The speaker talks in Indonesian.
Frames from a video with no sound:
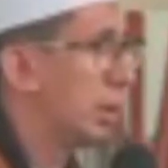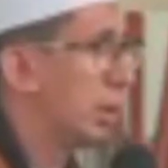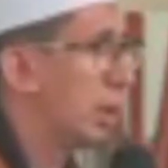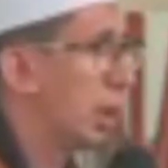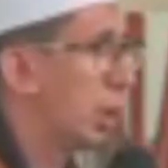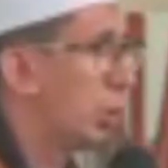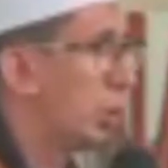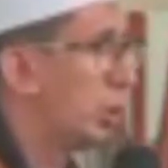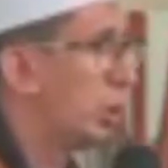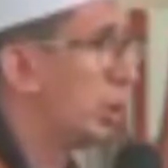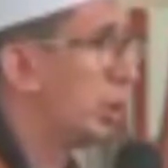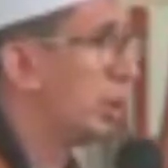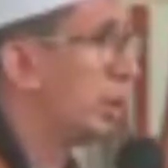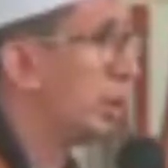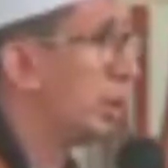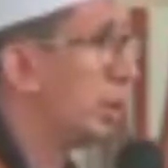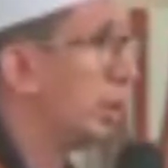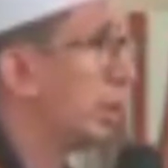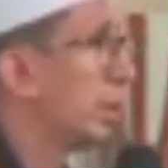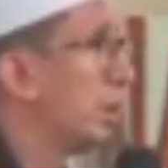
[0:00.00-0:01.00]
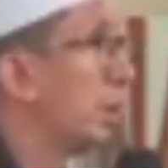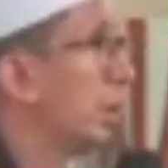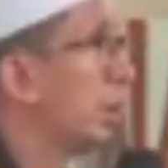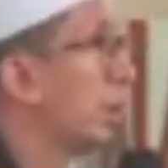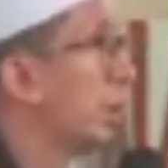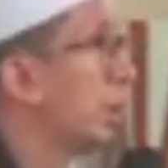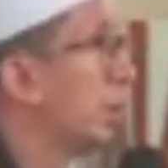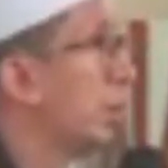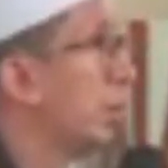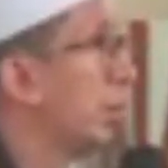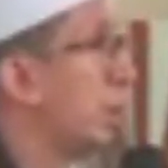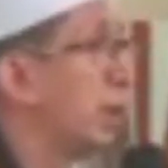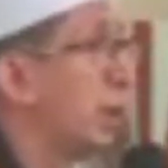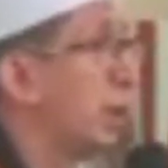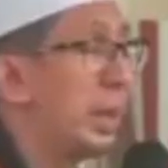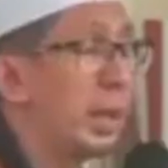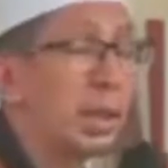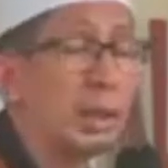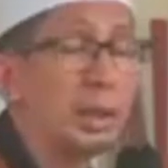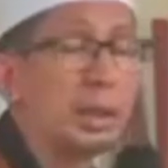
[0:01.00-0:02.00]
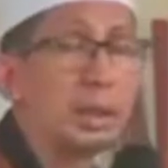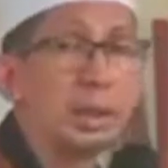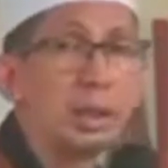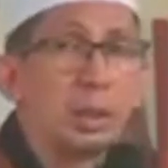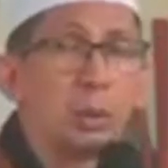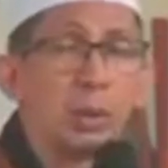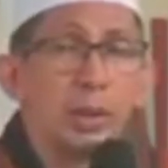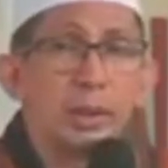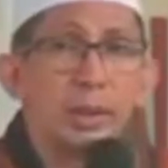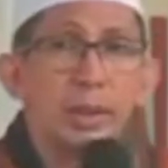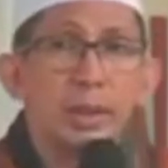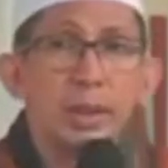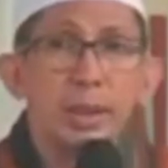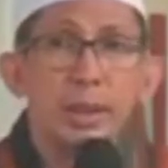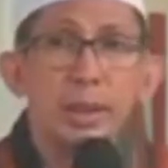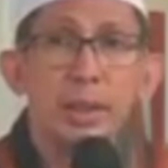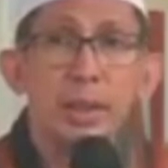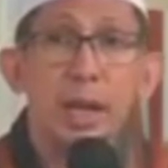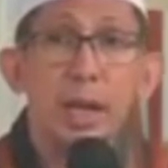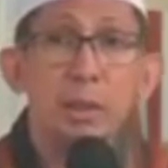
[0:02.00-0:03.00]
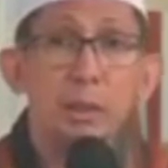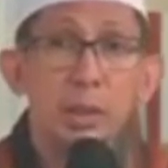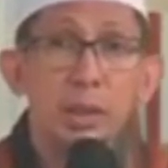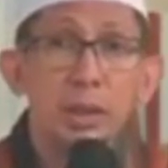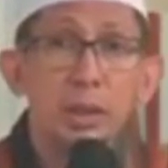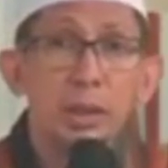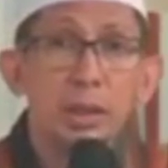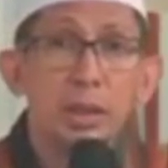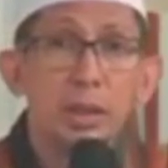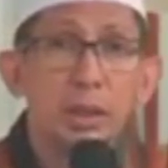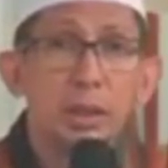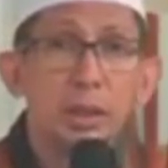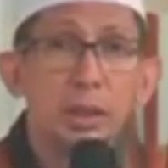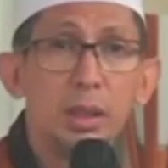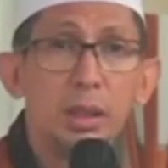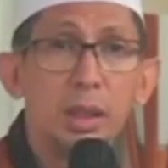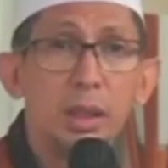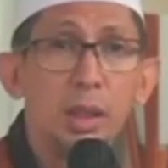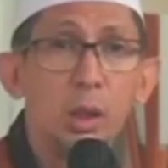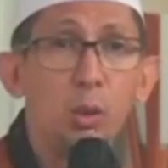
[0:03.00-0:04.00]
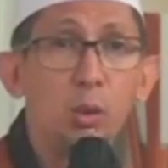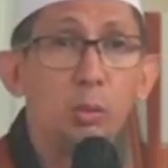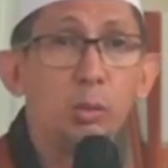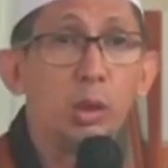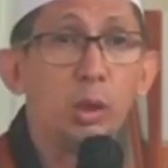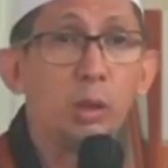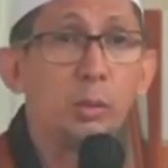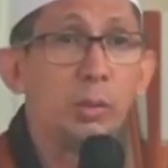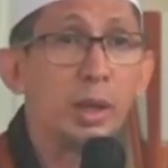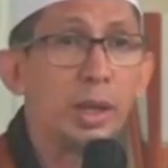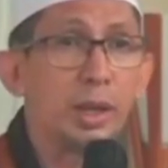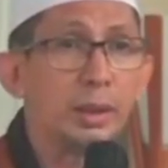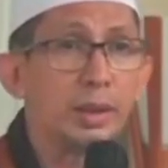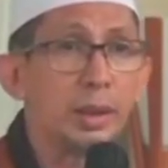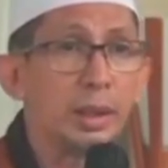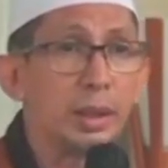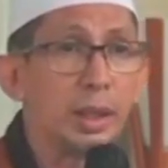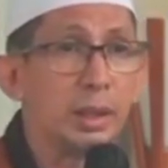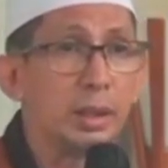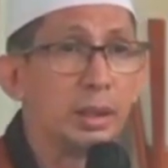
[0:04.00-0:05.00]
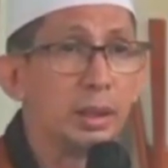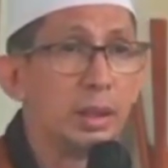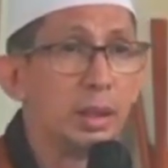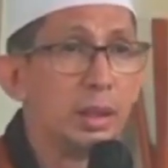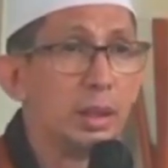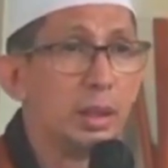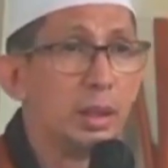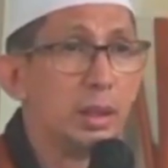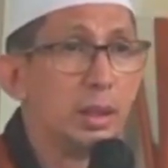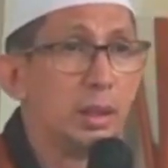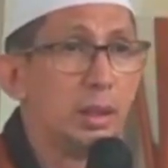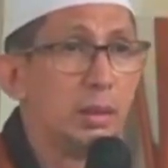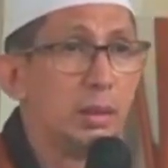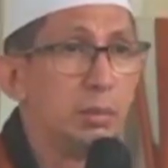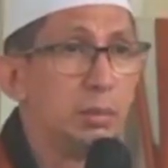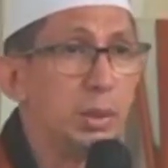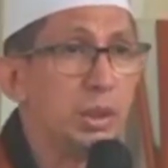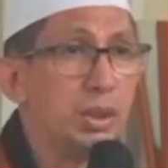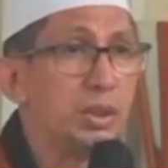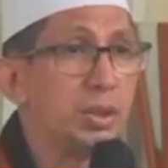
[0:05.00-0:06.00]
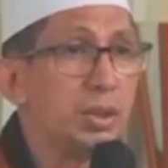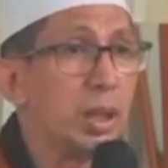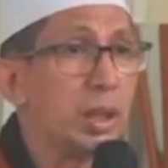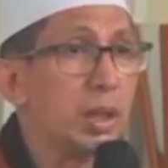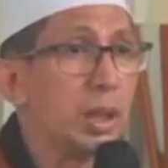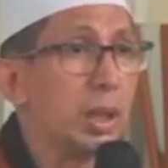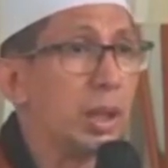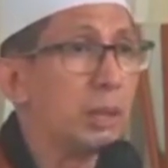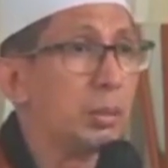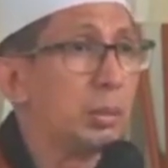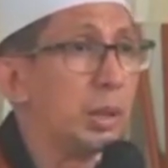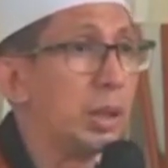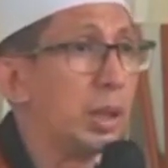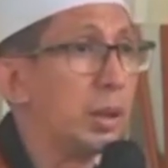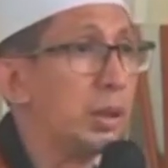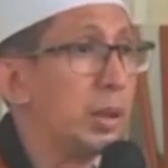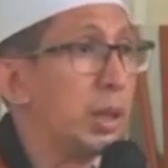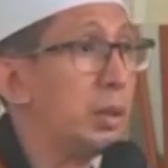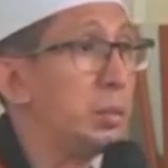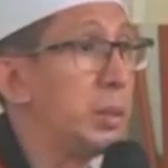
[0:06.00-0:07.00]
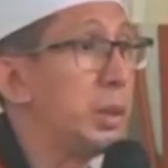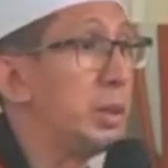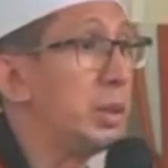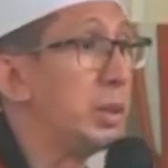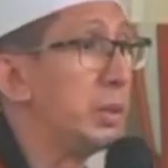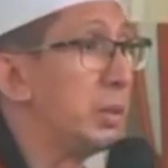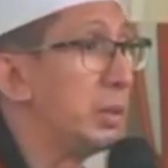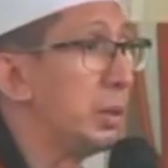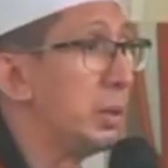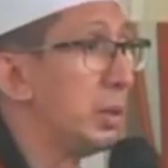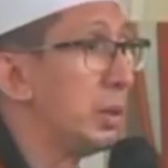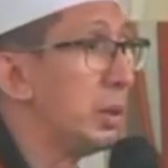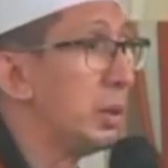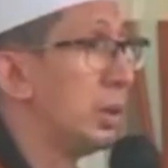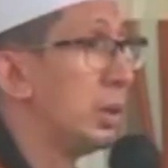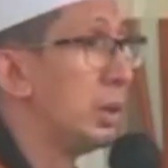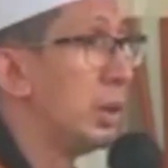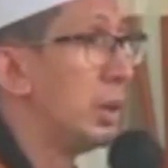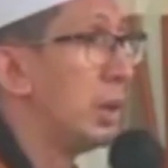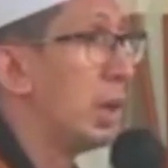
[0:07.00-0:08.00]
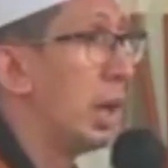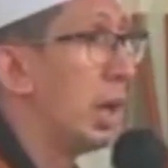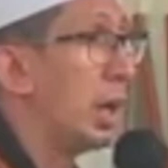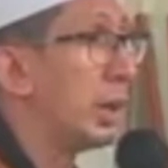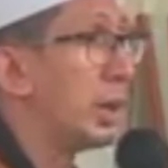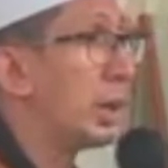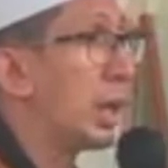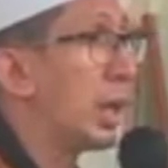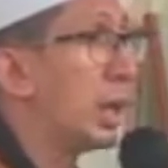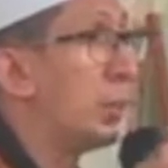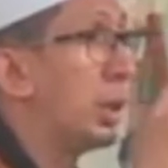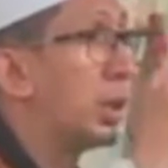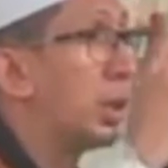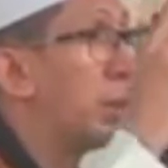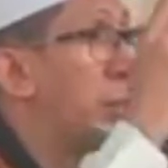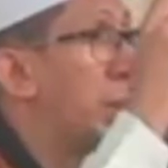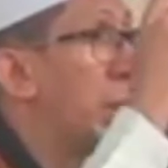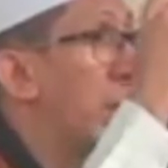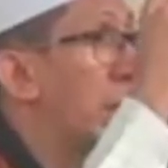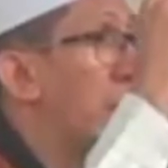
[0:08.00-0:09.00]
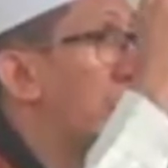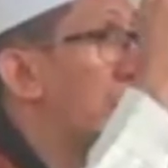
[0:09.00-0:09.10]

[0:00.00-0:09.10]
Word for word: lalu dia melihat wajah kami lalu beliau mengatakan bisyarah minan nabi ada kabar gembira